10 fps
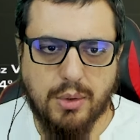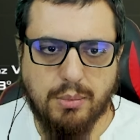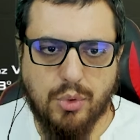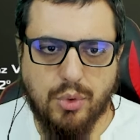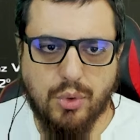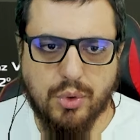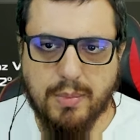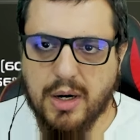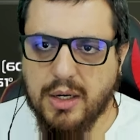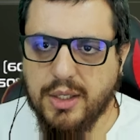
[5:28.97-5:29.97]
Büyük
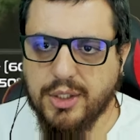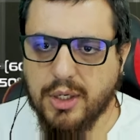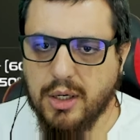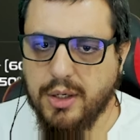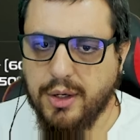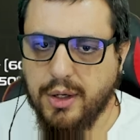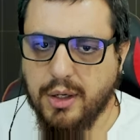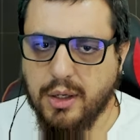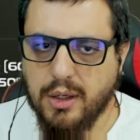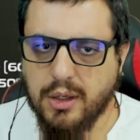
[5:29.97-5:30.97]

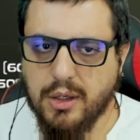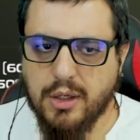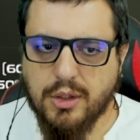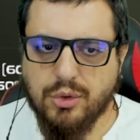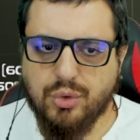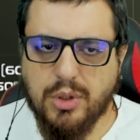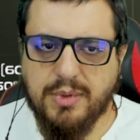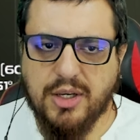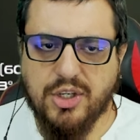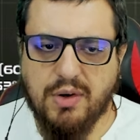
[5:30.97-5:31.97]
malikane. Şurada bir
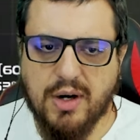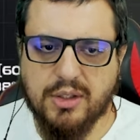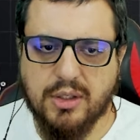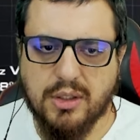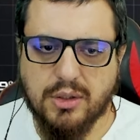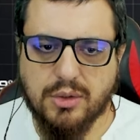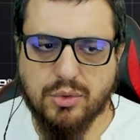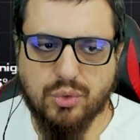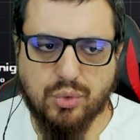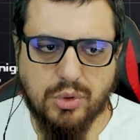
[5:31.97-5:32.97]
tane şey vardı.
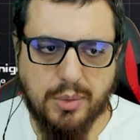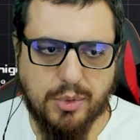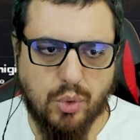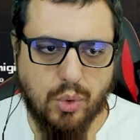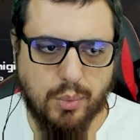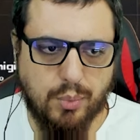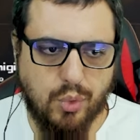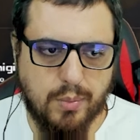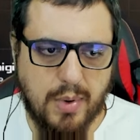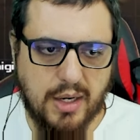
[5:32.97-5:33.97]
Burada mıydı o?
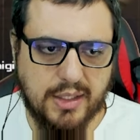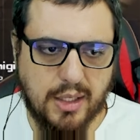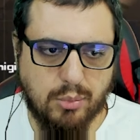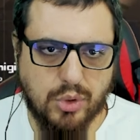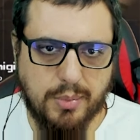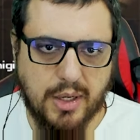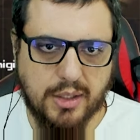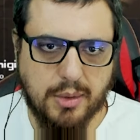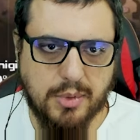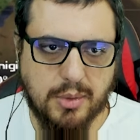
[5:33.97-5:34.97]
Büyük malikane burada bir
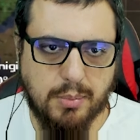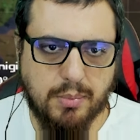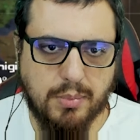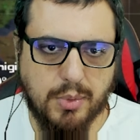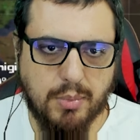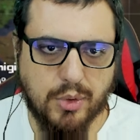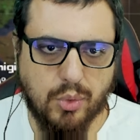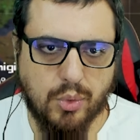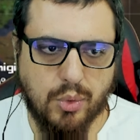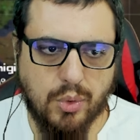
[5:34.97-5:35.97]
yerde miydi? Elma
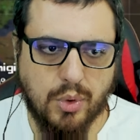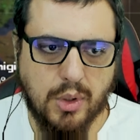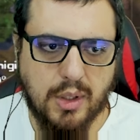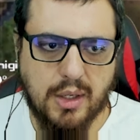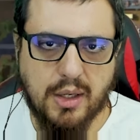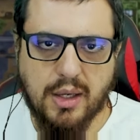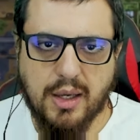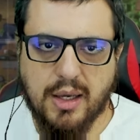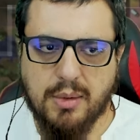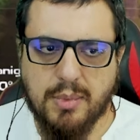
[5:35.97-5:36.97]
köyü.
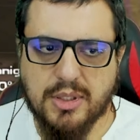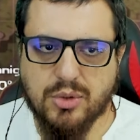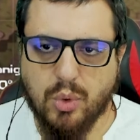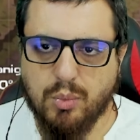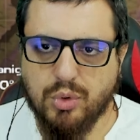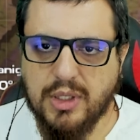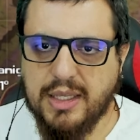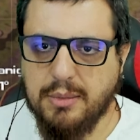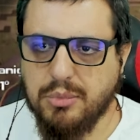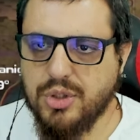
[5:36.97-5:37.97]
Elmas yok burada
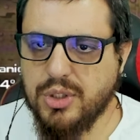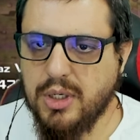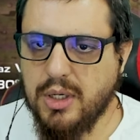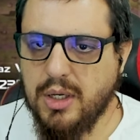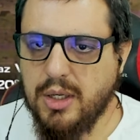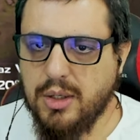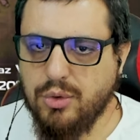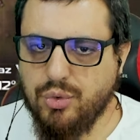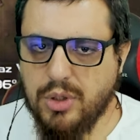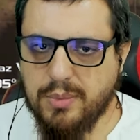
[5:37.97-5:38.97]
değilmiş.
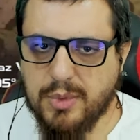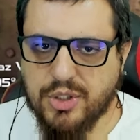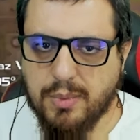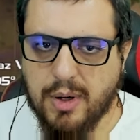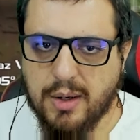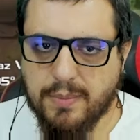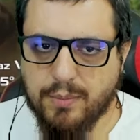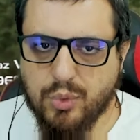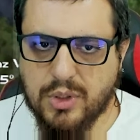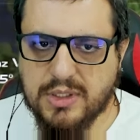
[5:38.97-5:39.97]
Şura mı acaba?
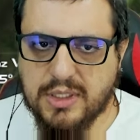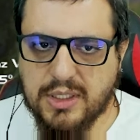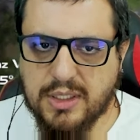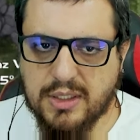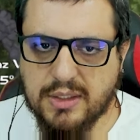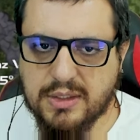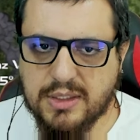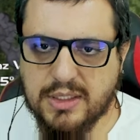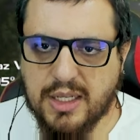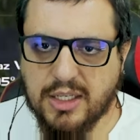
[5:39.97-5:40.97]
Burası
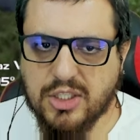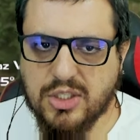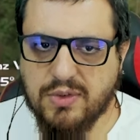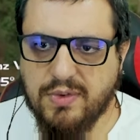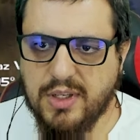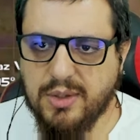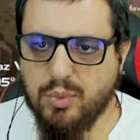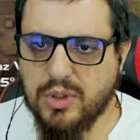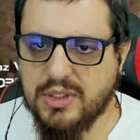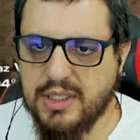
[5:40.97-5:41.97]
sığınak çiftlik.
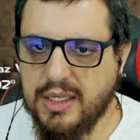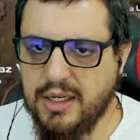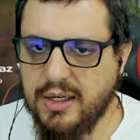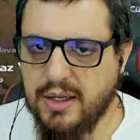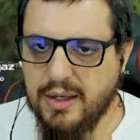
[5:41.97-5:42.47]
Burası değil.